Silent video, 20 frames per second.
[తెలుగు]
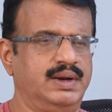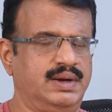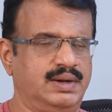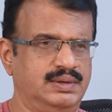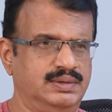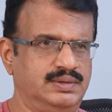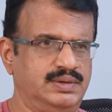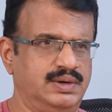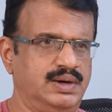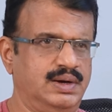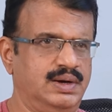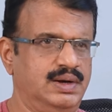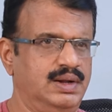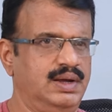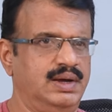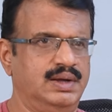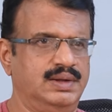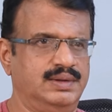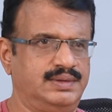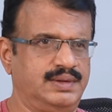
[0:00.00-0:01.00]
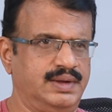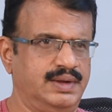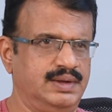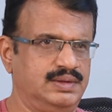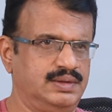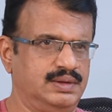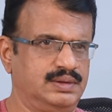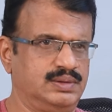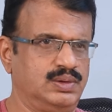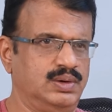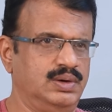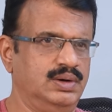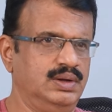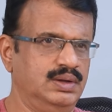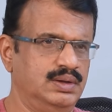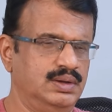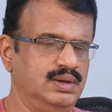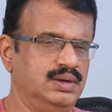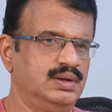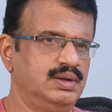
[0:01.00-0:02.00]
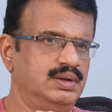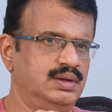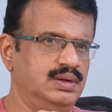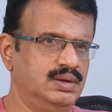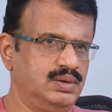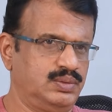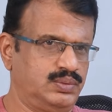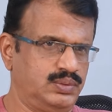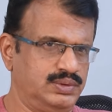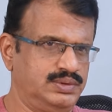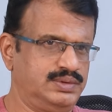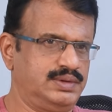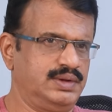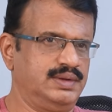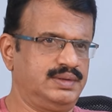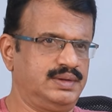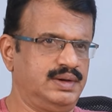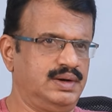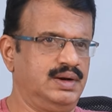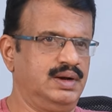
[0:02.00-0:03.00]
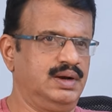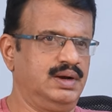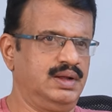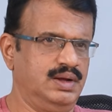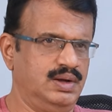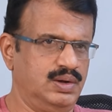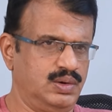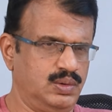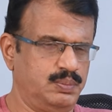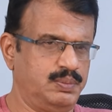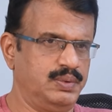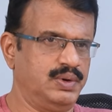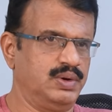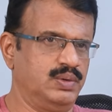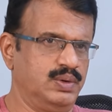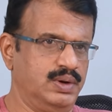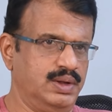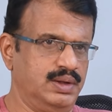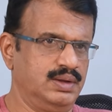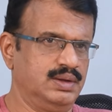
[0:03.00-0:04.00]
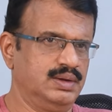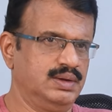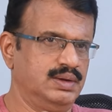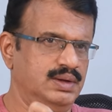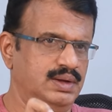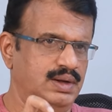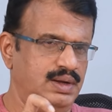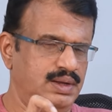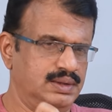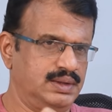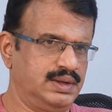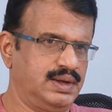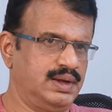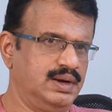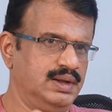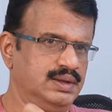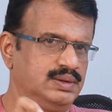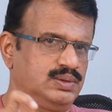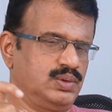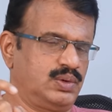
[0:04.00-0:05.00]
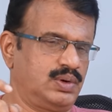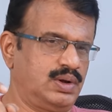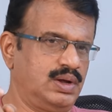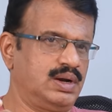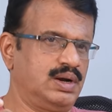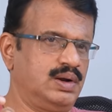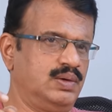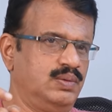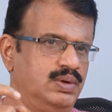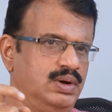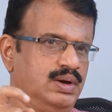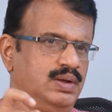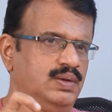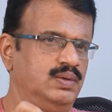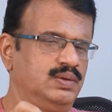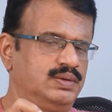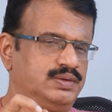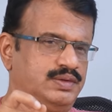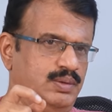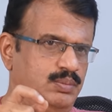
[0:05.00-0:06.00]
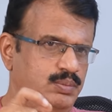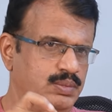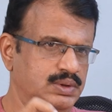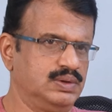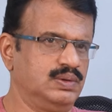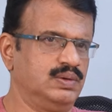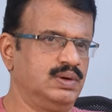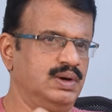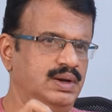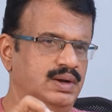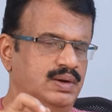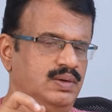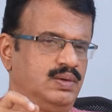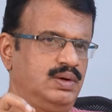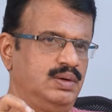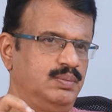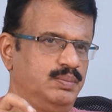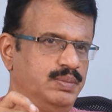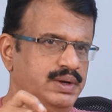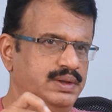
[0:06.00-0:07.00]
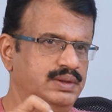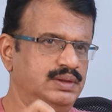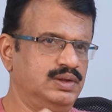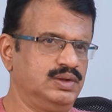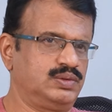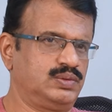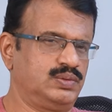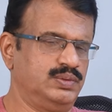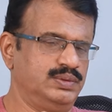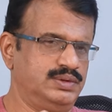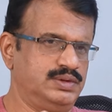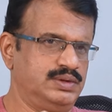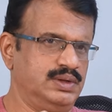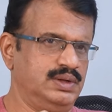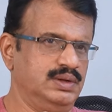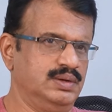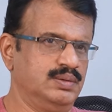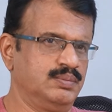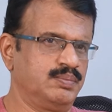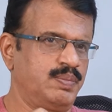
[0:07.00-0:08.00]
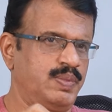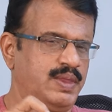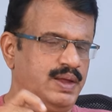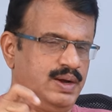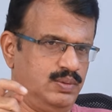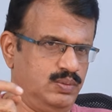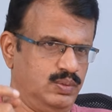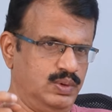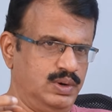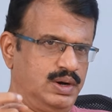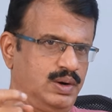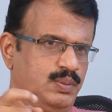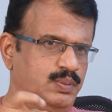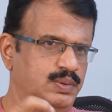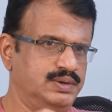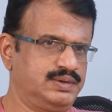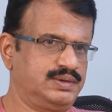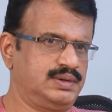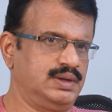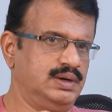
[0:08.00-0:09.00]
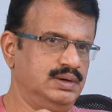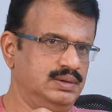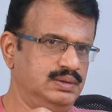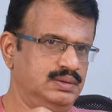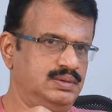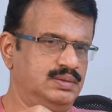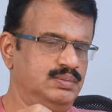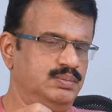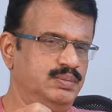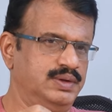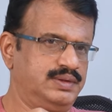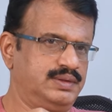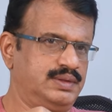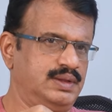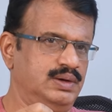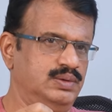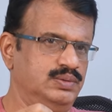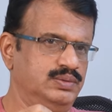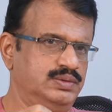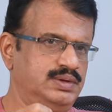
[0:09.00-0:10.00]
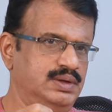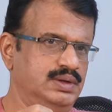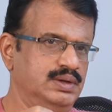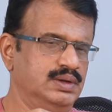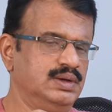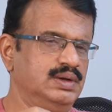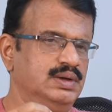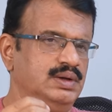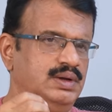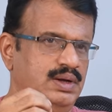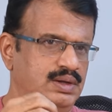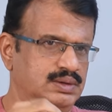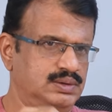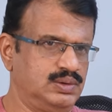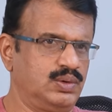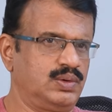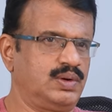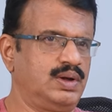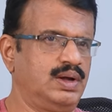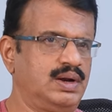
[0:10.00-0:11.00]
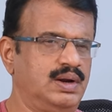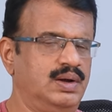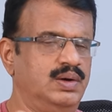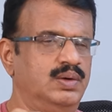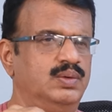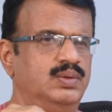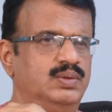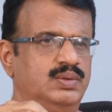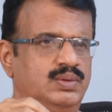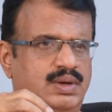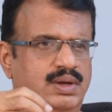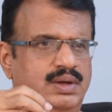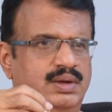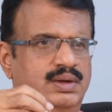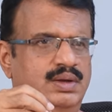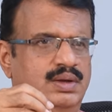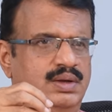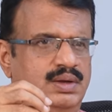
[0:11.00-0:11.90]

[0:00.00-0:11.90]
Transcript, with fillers: ఇరికించడానికి ఆయన సాయశక్తులు కృషి చేశాడనే ఆరోపణలు ఉన్నాయి అందుకని దుర్గారావు అనే ఒక సంబంధం లేని ఒక అబ్బాయిని తీసుకొచ్చి ఆ ఒడ్డరి బస్తా బస్తీ నుంచి ఆ దుర్గారావుకి